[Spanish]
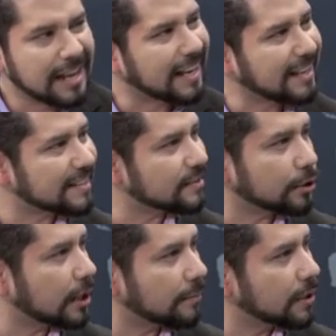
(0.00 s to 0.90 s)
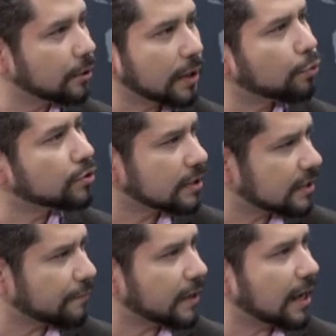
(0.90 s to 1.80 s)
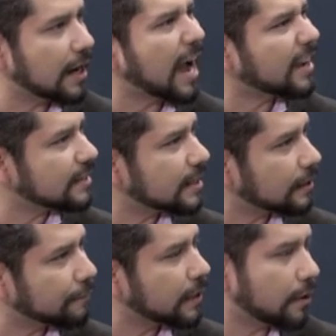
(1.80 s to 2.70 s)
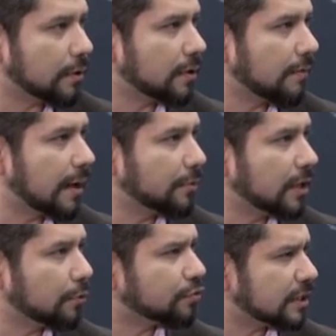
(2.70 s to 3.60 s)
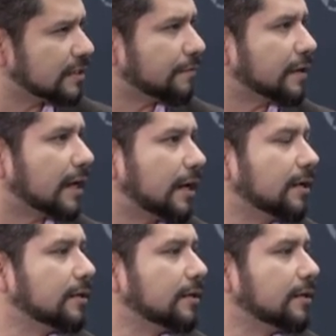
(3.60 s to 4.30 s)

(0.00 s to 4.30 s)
¿Qué es este término de justicia fiscal? ¿A qué se refiere cuando hablamos de justicia fiscal?